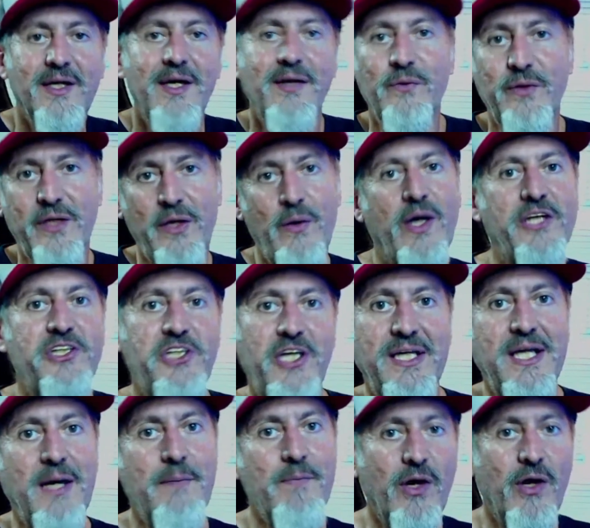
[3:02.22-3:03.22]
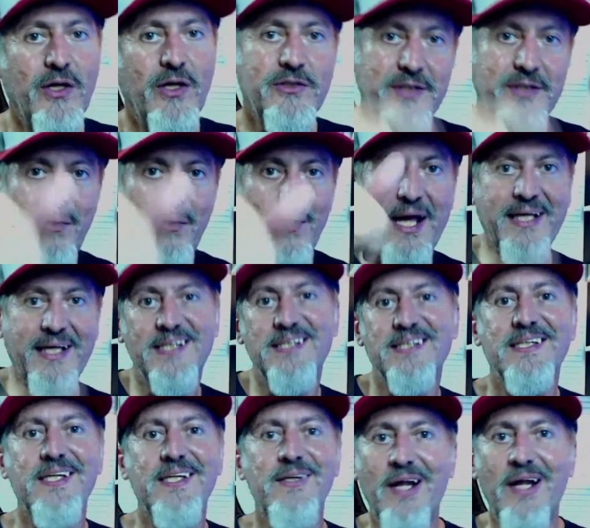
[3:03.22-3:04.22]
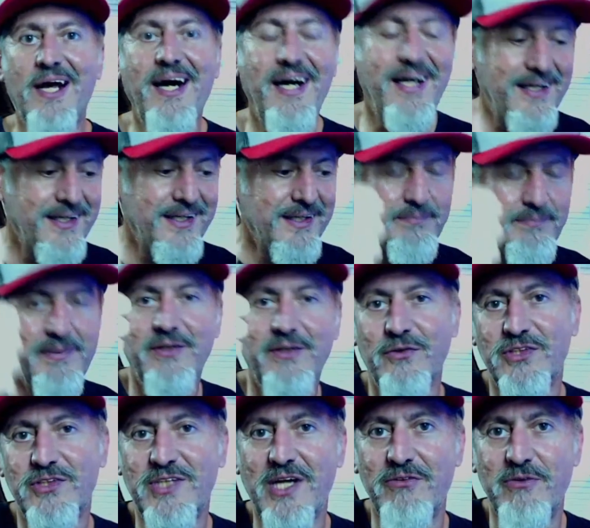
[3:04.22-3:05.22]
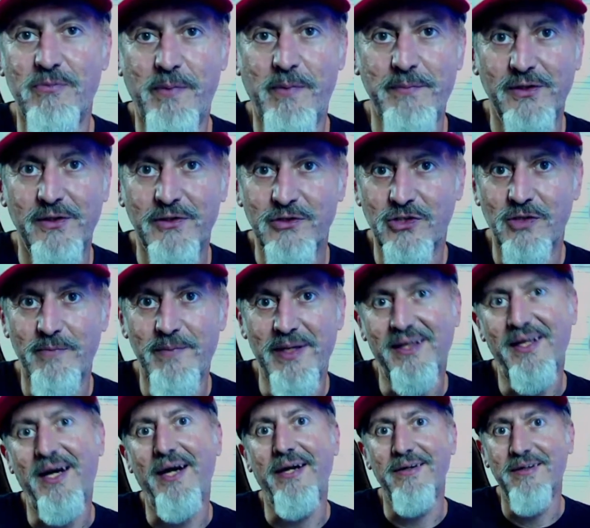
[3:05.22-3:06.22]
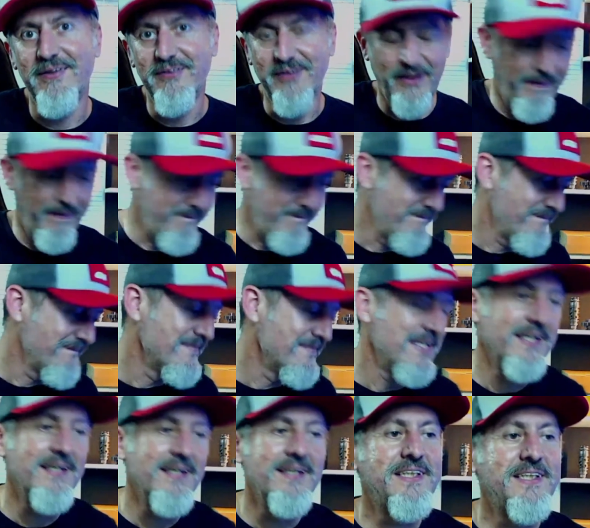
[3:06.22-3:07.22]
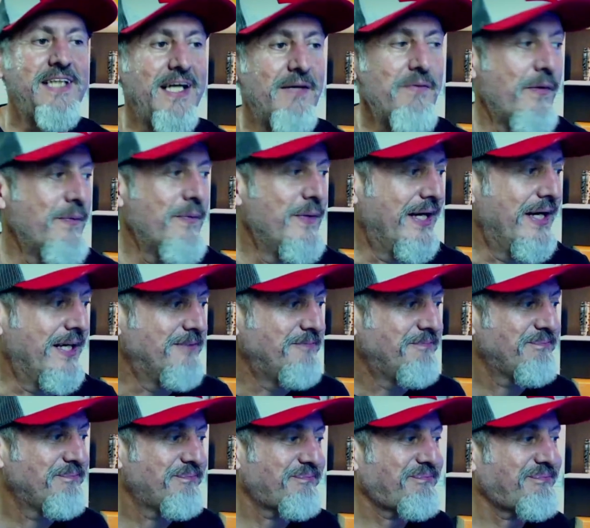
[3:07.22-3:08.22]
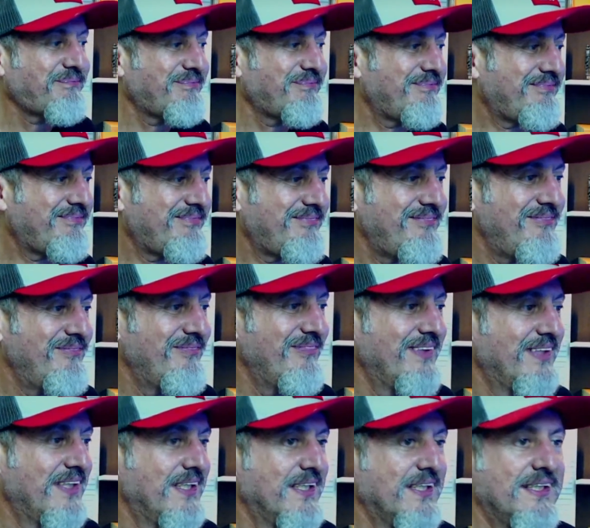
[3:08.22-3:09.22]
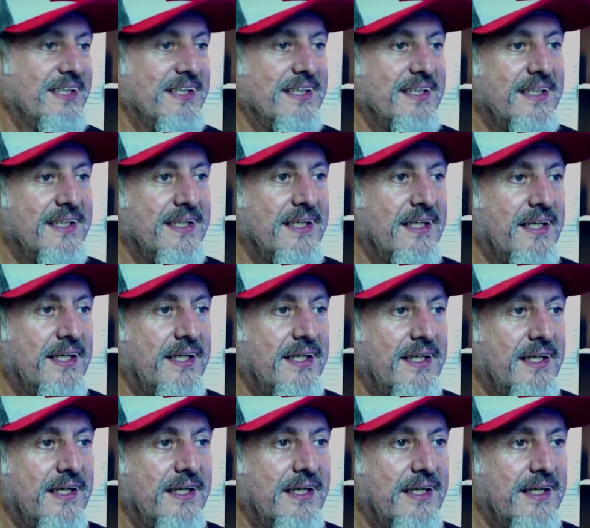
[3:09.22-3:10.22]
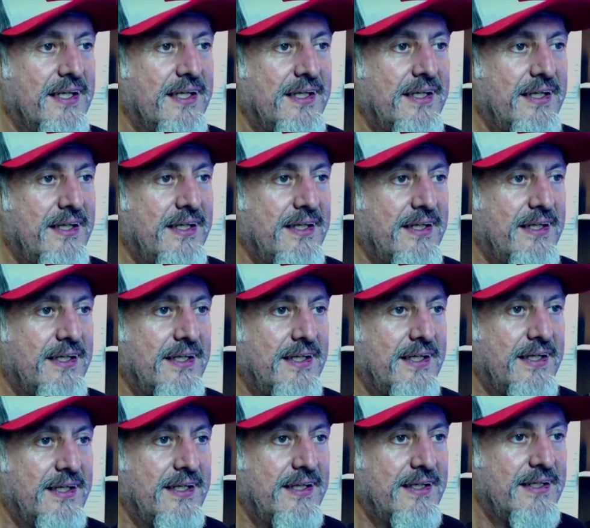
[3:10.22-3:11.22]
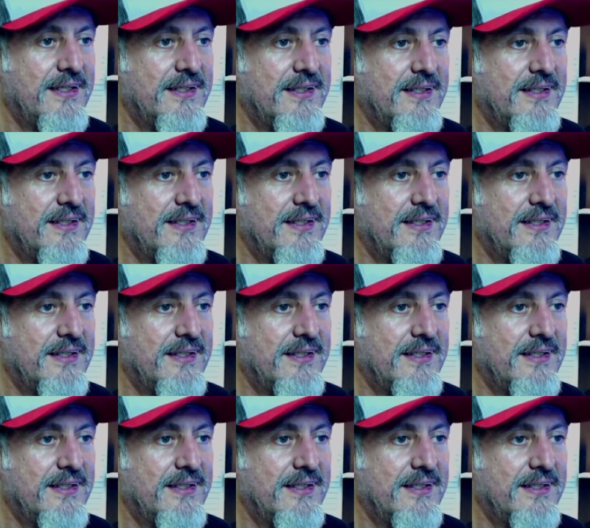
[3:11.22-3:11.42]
o que eu achei da moto, dá um likezinho lá, manda um salve para mim nos comentários. Falou? Olha, Diga, meu Nando, amor. O Nando, ele complementa. Eu acompanho muito o Leandro.